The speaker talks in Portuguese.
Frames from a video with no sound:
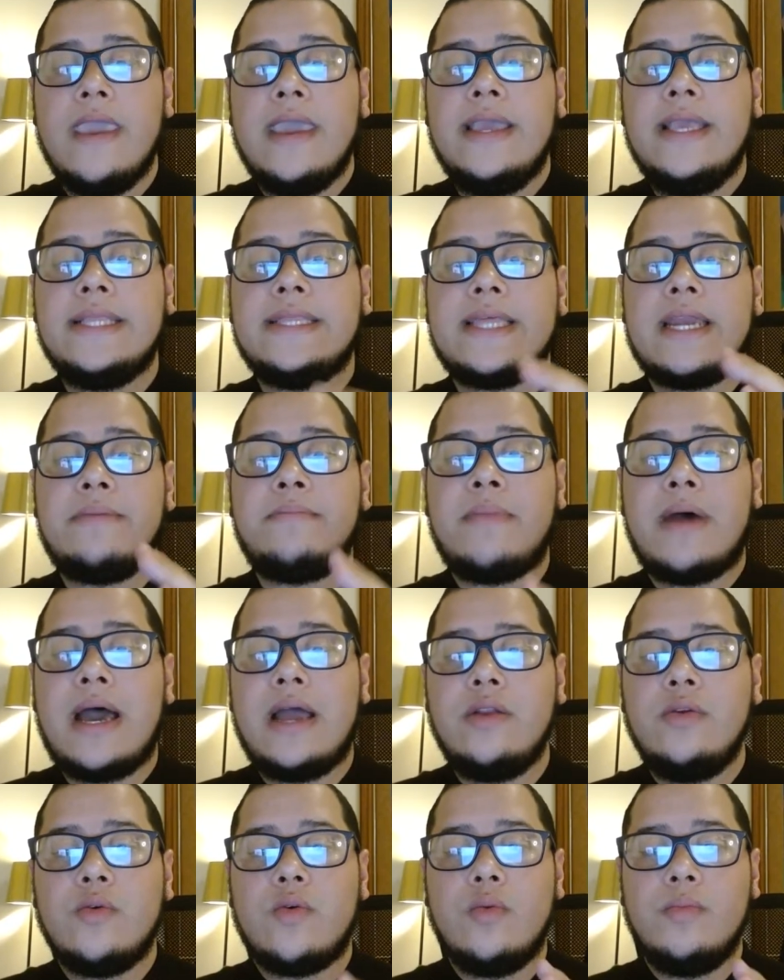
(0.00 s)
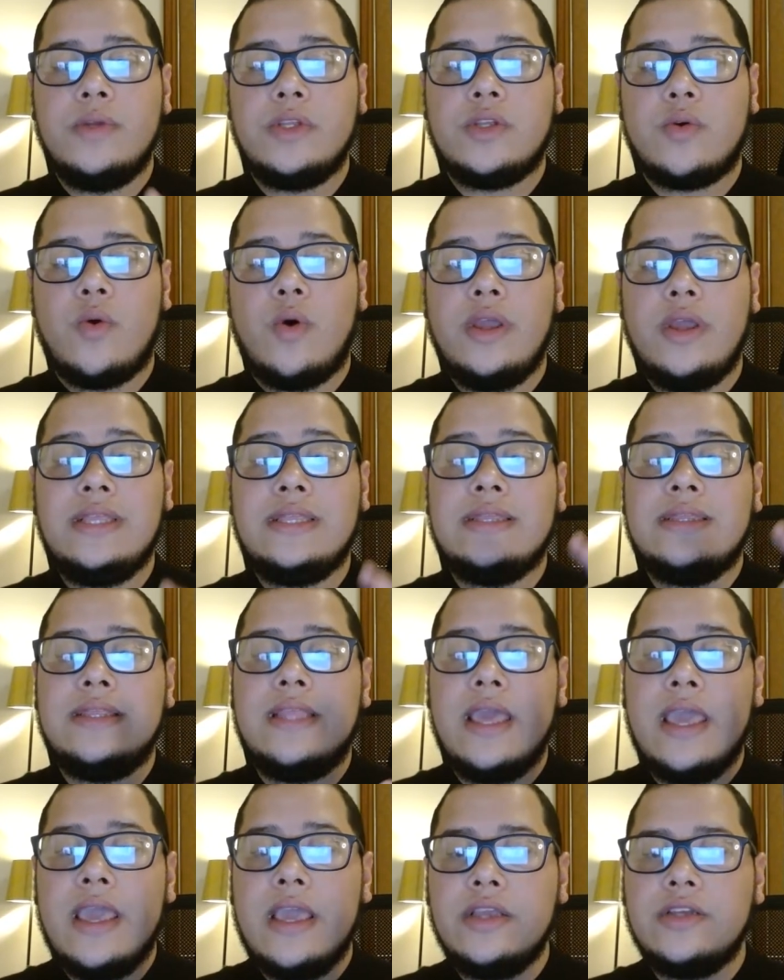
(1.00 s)
e trabalho com Bitcoin
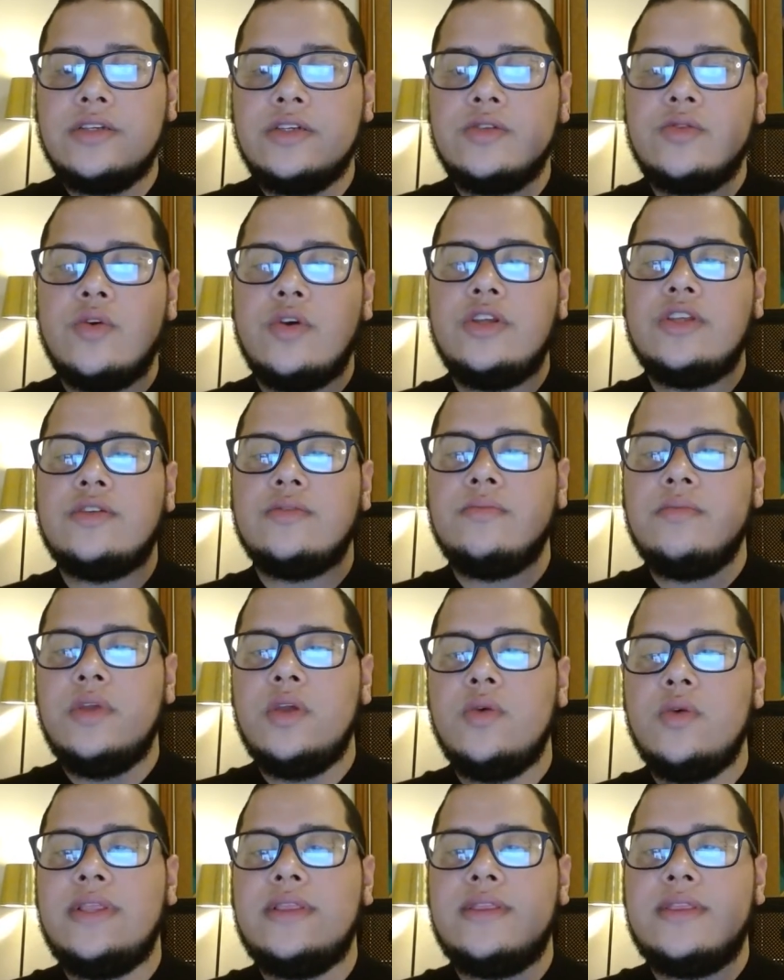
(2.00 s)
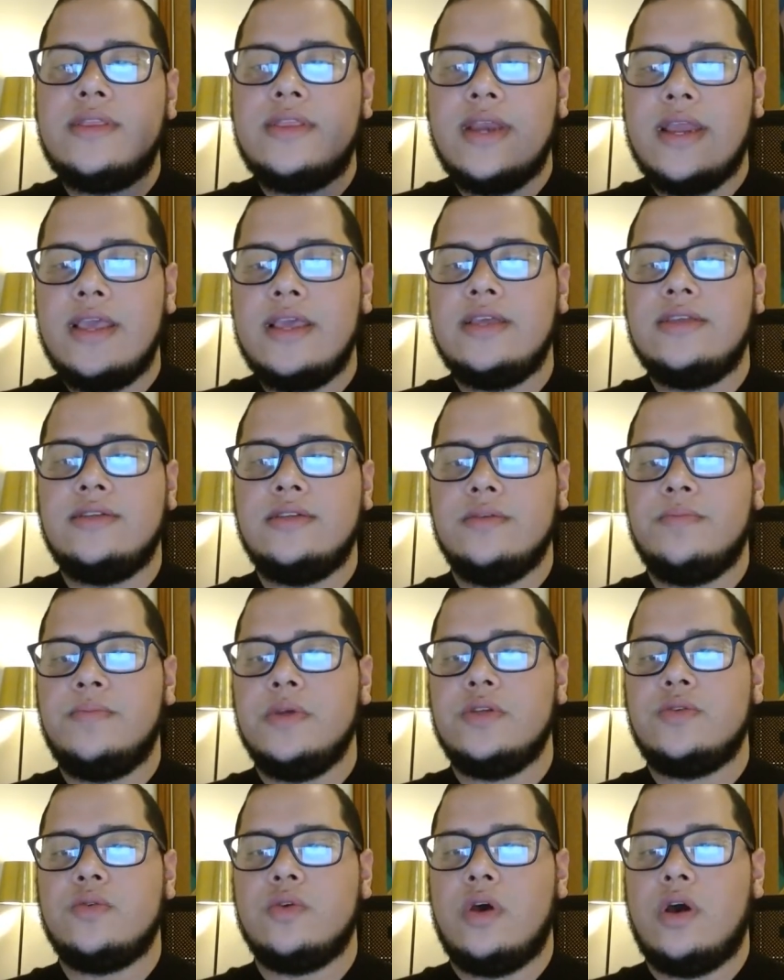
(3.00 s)
desde 2013,
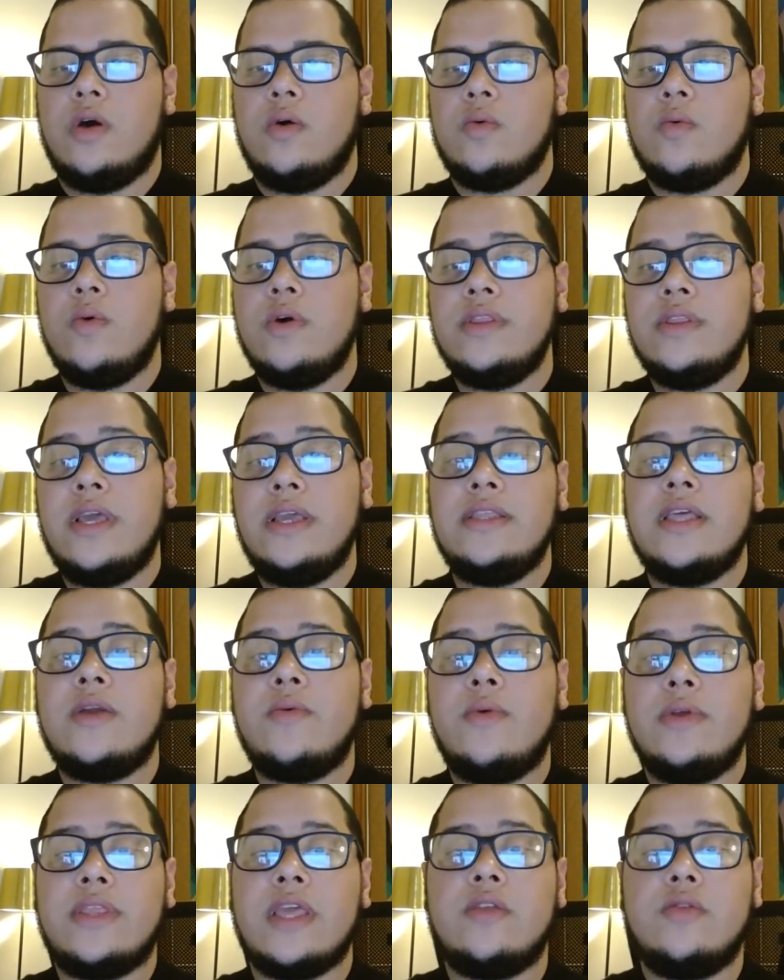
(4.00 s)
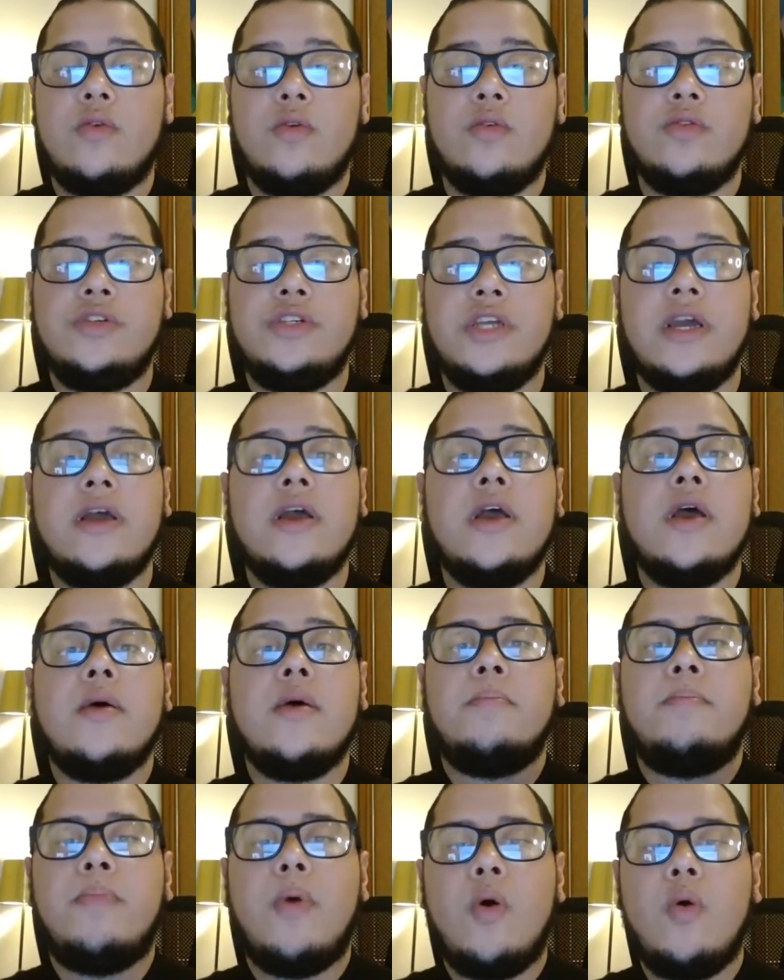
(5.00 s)
pessoal, quando ainda era uma tecnologia
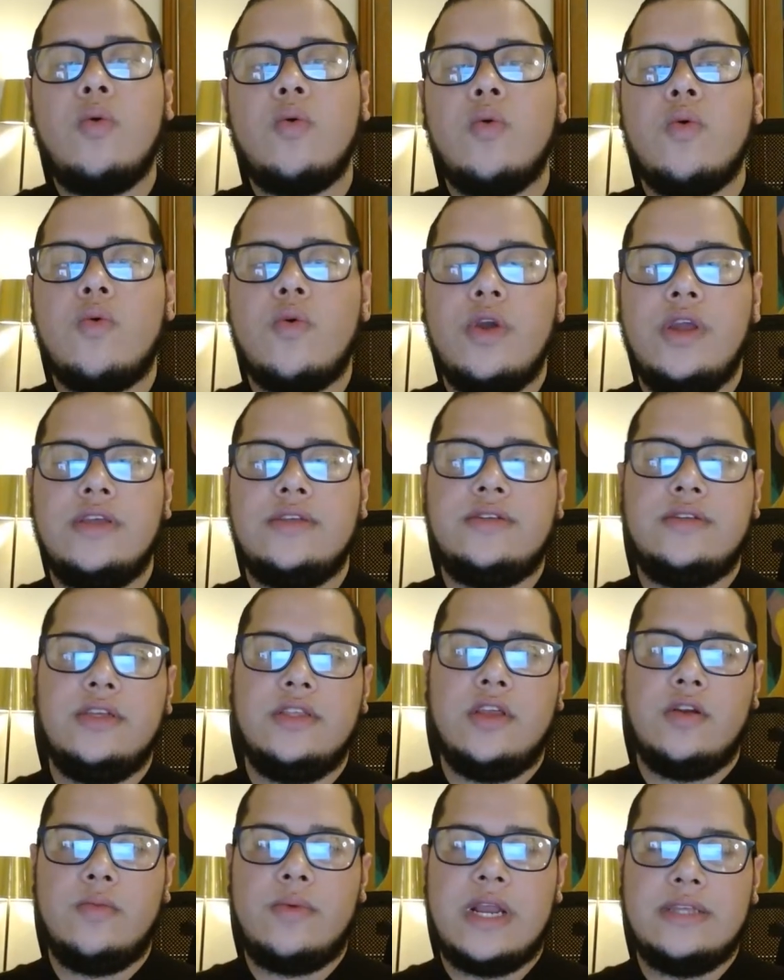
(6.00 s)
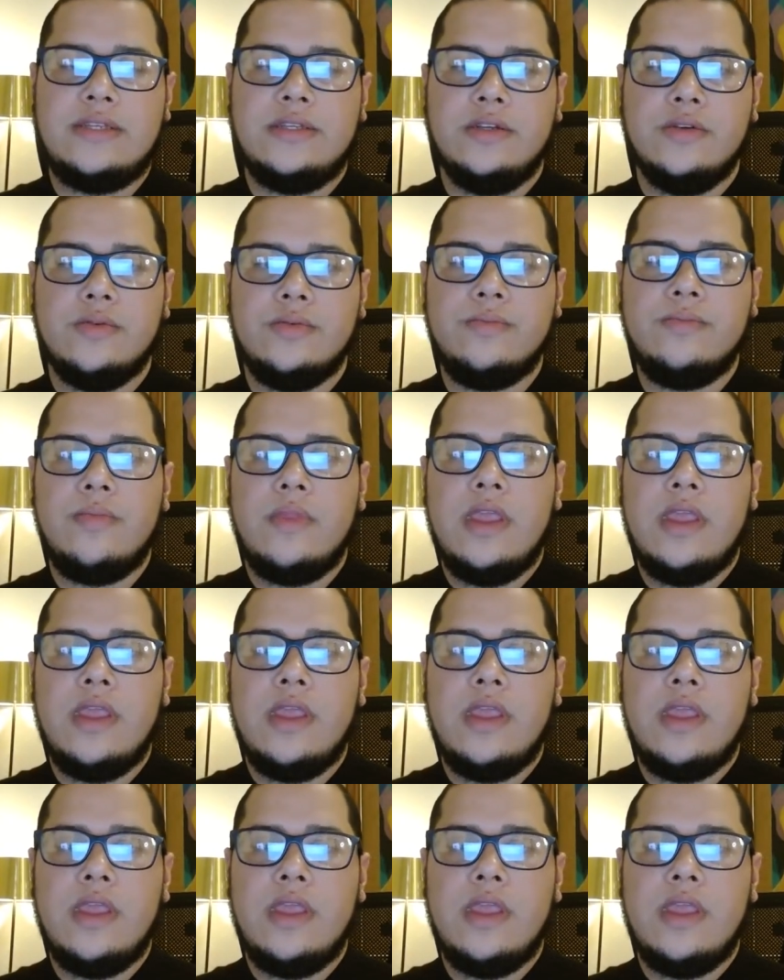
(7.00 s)
pouco conhecida no Brasil.